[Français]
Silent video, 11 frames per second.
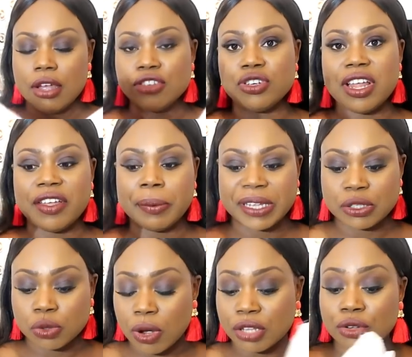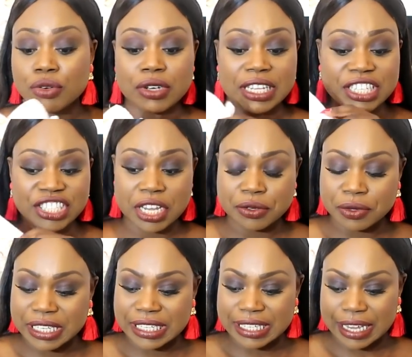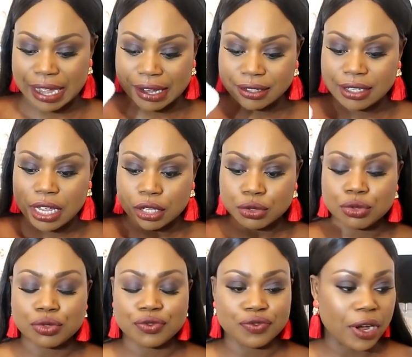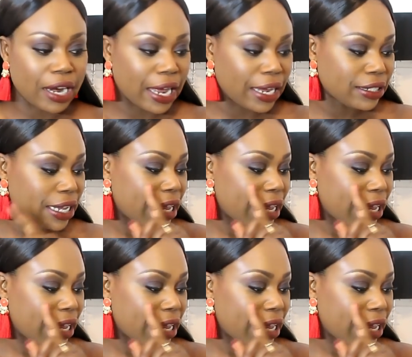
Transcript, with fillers: je n'avais pris 3 donc on a déjà utilisé un donc voilà